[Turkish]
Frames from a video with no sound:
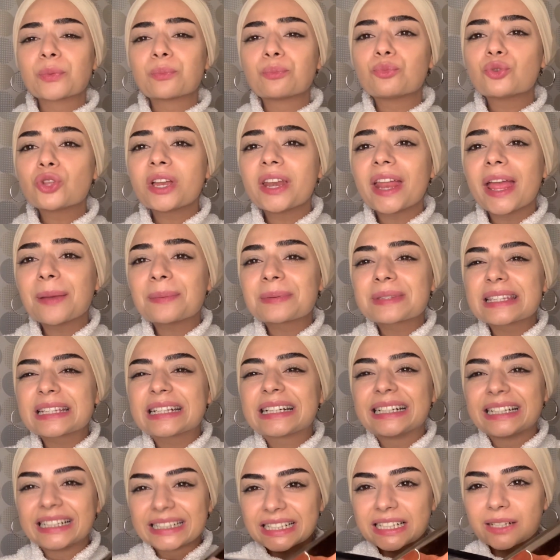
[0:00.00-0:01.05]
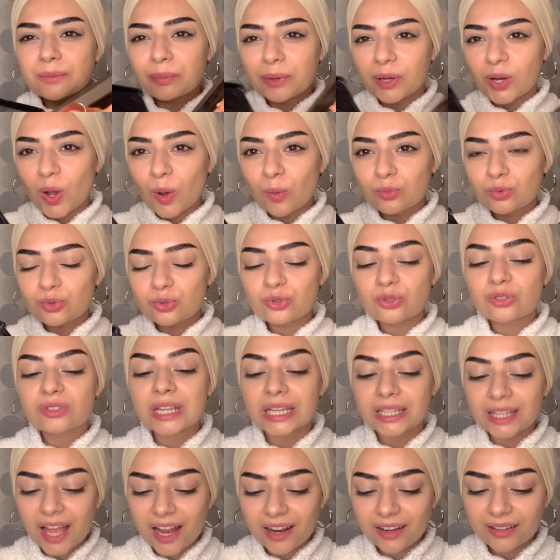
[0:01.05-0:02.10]
bunların hepsi kırık biliyor musunuz?
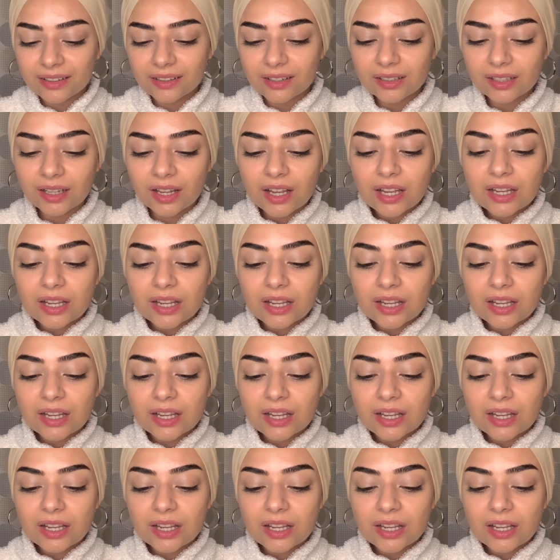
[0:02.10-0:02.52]
Neden kırık?